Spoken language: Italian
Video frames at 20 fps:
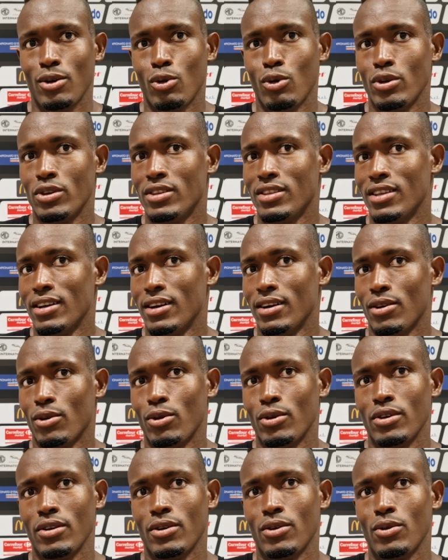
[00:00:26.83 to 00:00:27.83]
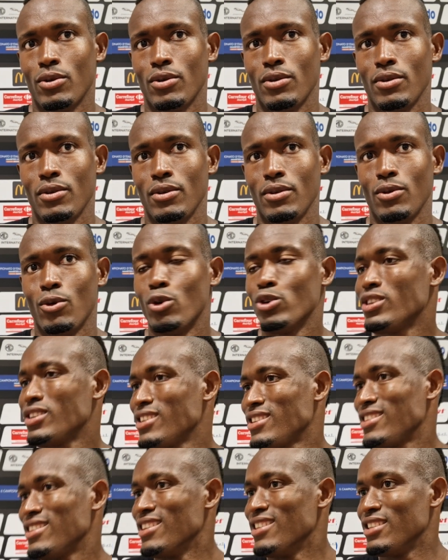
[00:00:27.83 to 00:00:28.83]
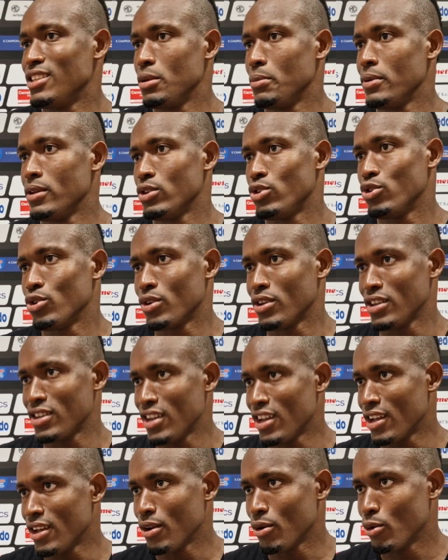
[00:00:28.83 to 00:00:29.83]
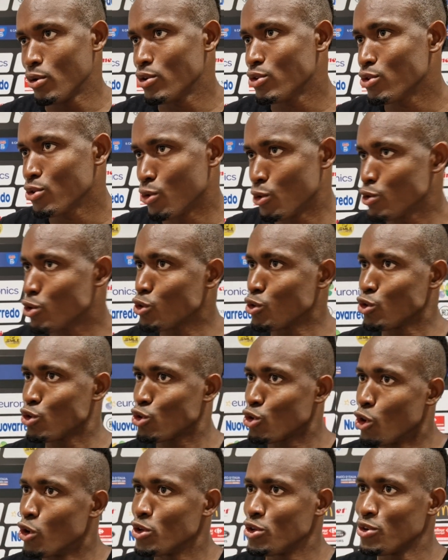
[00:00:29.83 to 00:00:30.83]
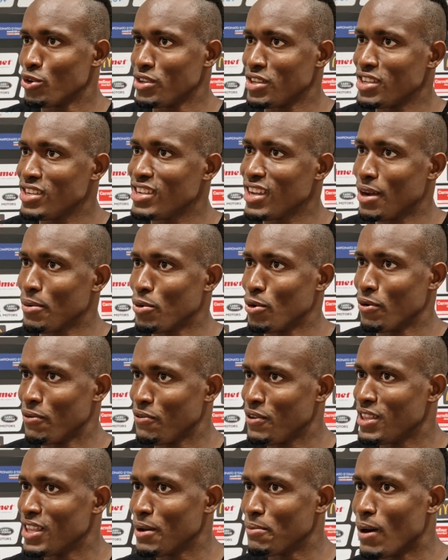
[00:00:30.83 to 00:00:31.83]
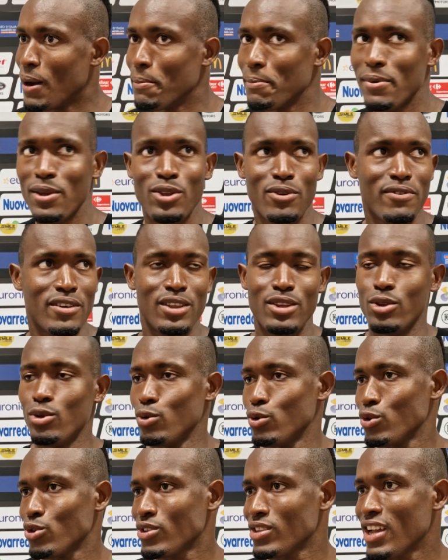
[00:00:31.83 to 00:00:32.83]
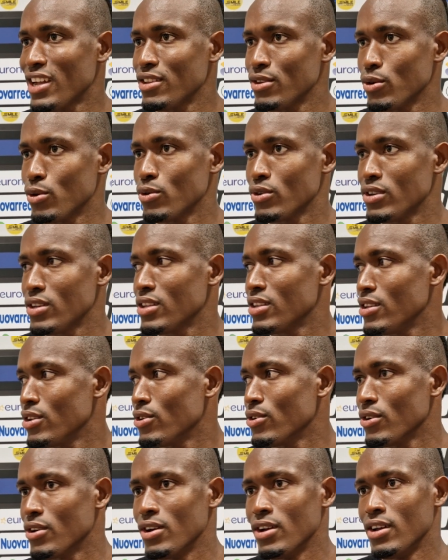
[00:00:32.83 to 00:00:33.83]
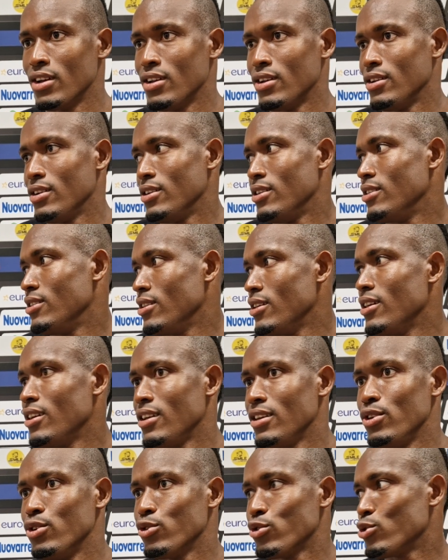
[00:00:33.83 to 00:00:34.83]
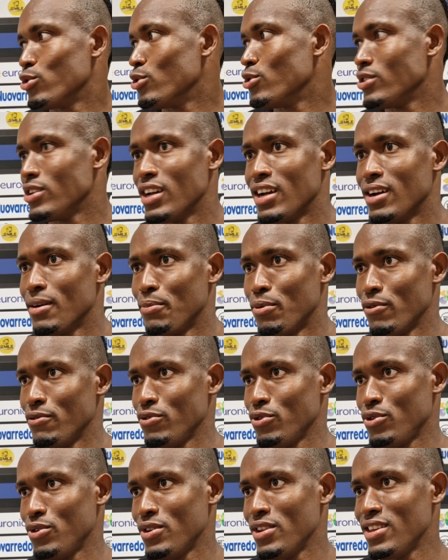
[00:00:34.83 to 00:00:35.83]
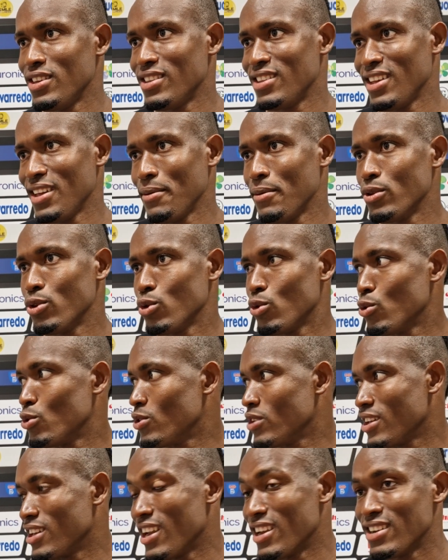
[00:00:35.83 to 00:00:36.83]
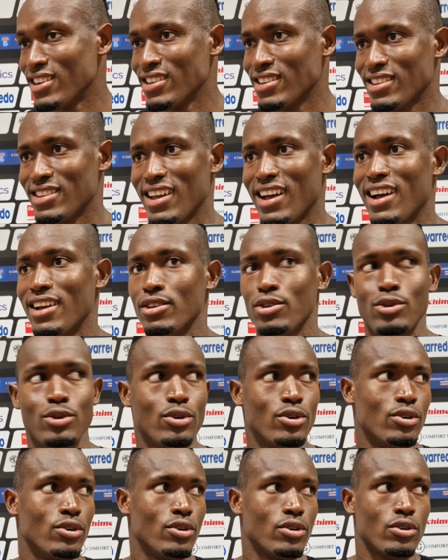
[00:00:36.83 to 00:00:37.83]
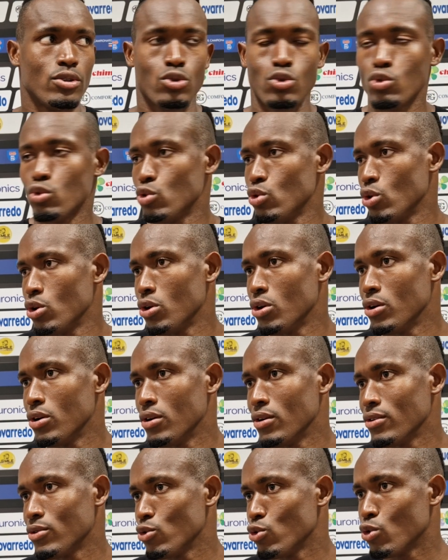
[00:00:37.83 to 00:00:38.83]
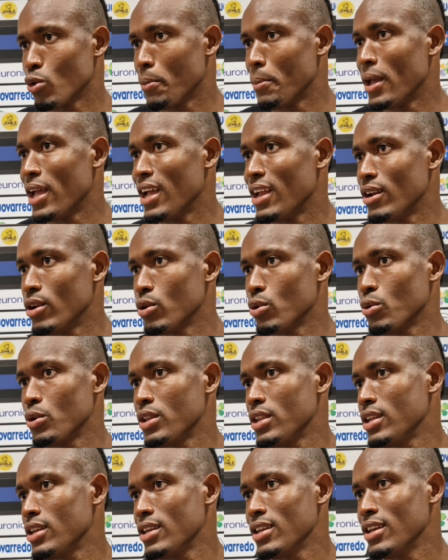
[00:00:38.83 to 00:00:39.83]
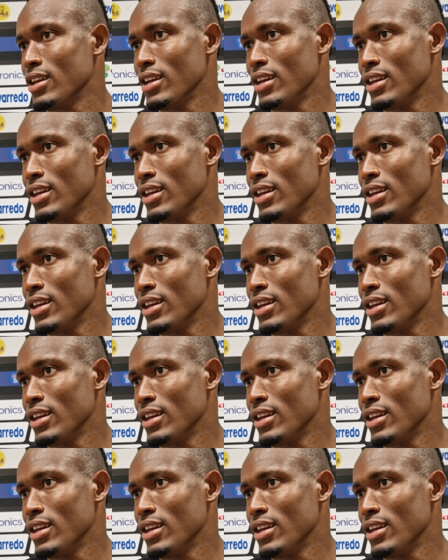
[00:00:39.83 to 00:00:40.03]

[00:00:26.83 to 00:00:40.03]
questa, que, questo sentimento, cioè, cioè questo, questo, sogno, diciamo, fin da bambino venendo in uno stadio così, dico, eh, io sono già professionista, capito, con un grande stadio, tutto, tutto bello, quindi